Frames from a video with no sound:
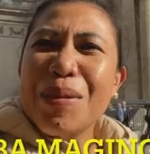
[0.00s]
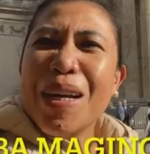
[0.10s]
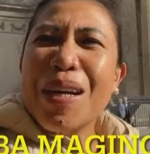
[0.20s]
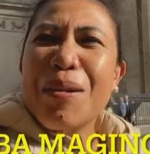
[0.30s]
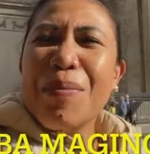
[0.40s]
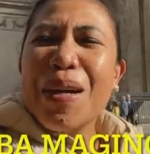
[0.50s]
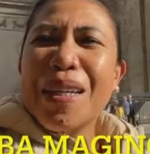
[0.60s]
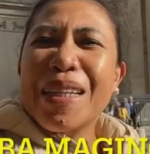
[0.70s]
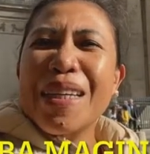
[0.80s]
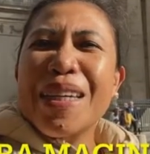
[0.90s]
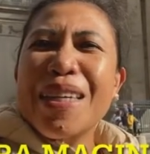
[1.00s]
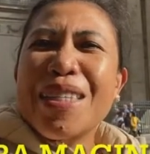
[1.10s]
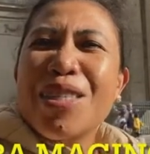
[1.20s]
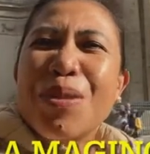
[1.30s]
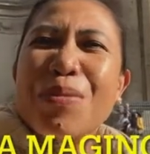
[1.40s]
mga
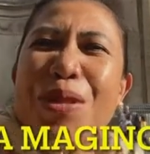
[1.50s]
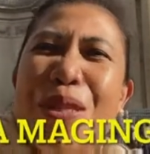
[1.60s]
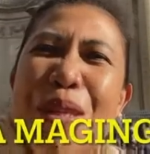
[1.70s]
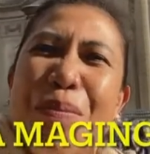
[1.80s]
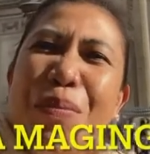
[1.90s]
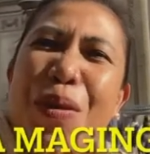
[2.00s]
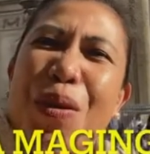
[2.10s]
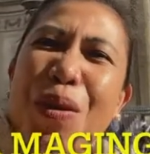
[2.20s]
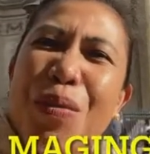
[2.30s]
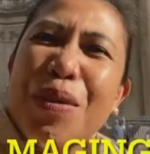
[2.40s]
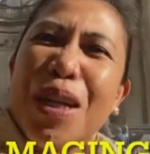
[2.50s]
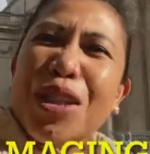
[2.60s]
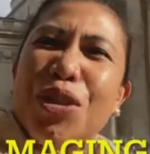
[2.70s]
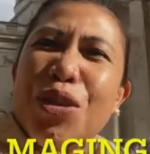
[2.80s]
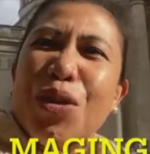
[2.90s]
kaparis, kamusta po
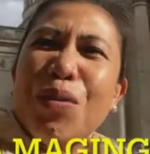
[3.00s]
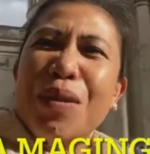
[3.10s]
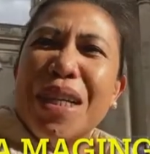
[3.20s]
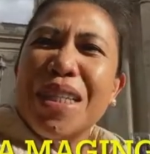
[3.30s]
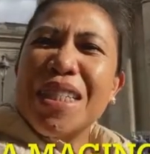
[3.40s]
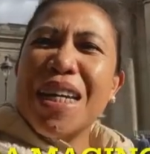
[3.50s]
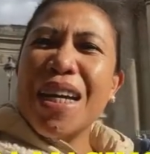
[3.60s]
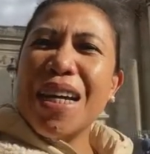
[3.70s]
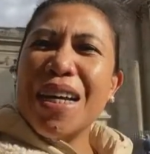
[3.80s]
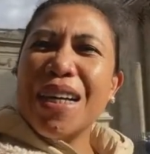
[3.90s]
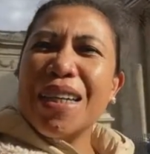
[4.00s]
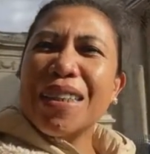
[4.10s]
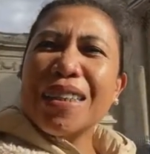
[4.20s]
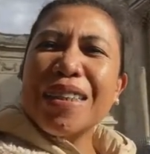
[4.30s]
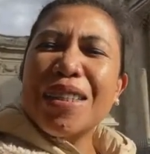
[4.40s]
mga chong, mga
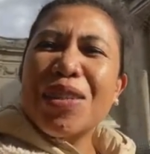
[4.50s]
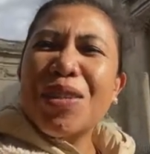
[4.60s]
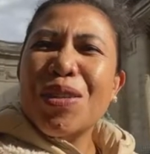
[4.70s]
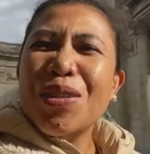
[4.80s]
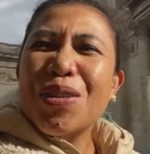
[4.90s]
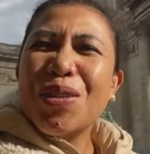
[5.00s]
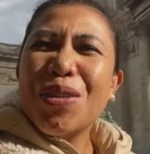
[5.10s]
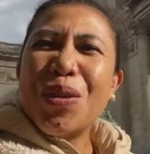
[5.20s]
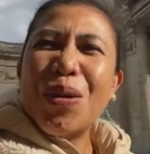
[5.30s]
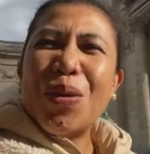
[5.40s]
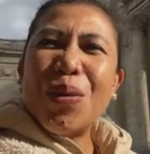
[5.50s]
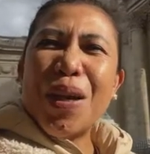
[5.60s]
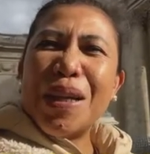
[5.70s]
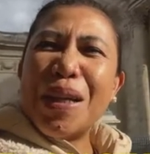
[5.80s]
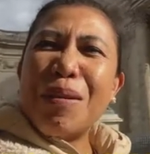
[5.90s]
chang? So,
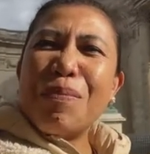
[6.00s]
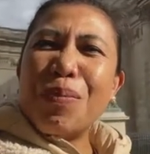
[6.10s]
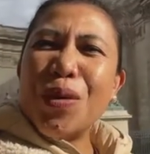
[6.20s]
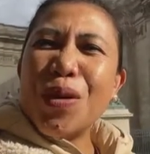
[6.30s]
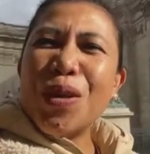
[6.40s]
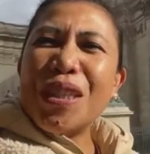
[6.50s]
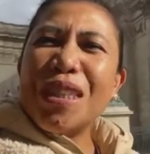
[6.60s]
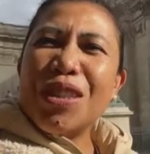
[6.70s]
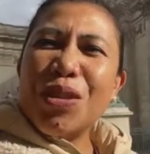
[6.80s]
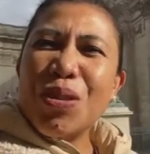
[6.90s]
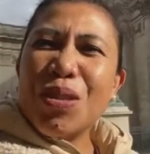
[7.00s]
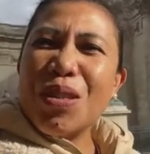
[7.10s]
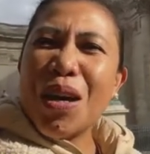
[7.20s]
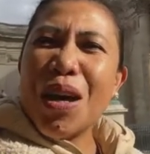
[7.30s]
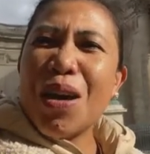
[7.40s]
welcome po dito
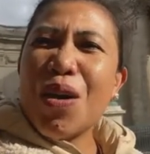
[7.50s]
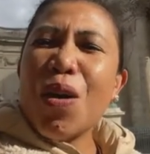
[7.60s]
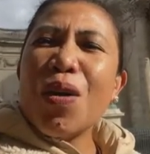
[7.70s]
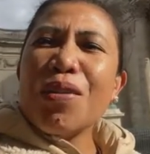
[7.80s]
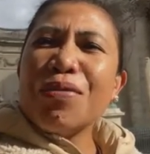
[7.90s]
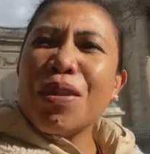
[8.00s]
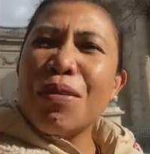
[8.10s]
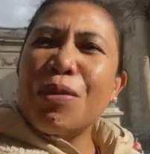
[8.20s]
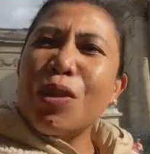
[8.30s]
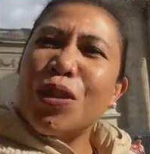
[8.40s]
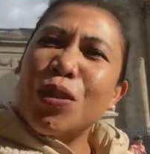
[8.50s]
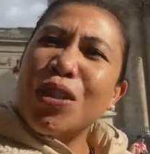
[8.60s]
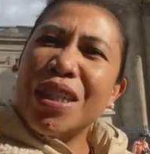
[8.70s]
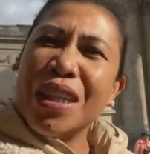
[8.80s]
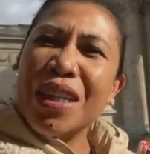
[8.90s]
sa OFW
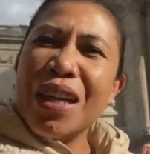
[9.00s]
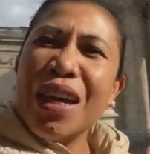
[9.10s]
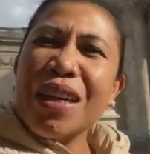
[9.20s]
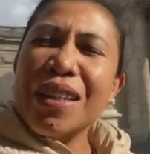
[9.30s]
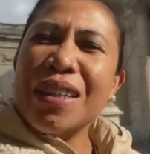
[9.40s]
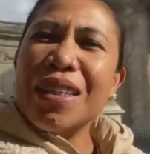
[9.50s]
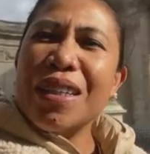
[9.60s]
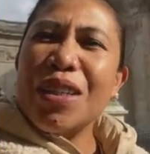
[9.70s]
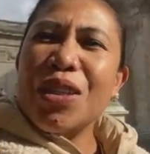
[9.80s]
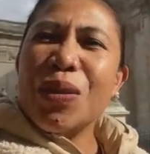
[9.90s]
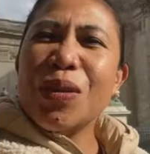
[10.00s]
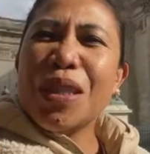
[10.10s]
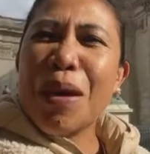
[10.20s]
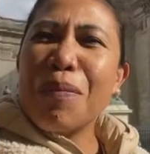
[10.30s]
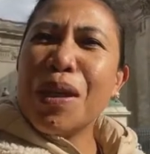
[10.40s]
Chika. Yung
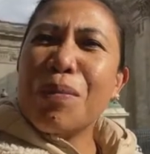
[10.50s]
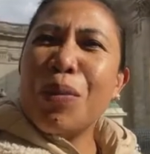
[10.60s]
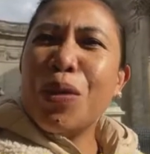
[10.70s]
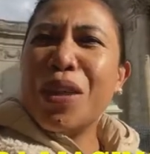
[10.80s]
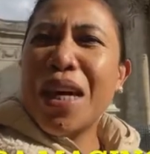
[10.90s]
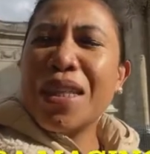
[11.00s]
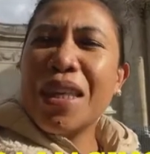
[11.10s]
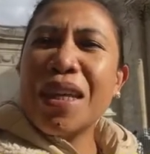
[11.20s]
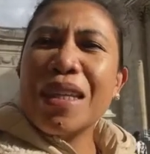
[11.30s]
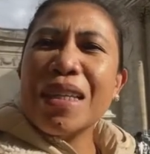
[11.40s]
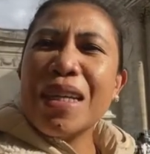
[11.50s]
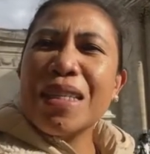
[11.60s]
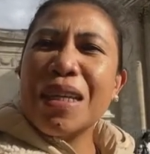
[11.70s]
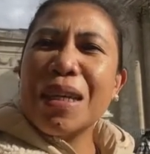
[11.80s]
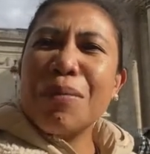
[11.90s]
topic po natin
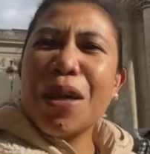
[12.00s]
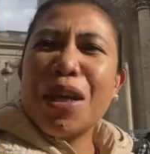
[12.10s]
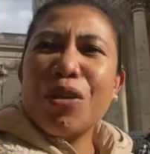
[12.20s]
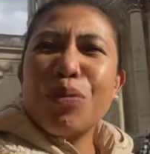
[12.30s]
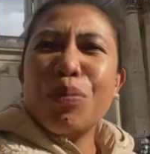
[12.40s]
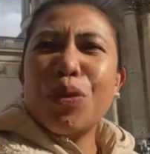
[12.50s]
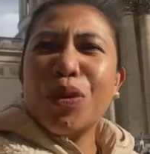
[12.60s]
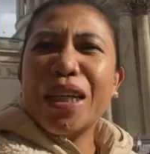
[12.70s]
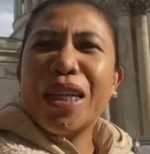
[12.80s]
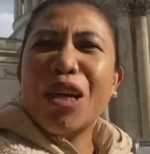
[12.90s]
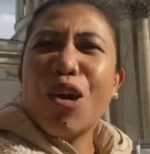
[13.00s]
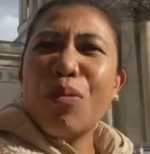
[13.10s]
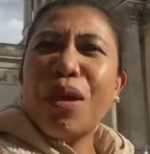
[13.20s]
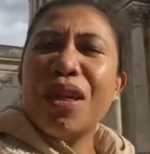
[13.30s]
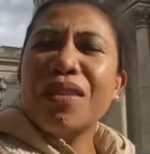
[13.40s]
kasi mayroon pong
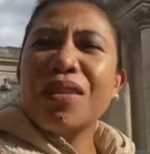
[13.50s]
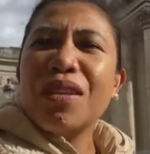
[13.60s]
nag-comment.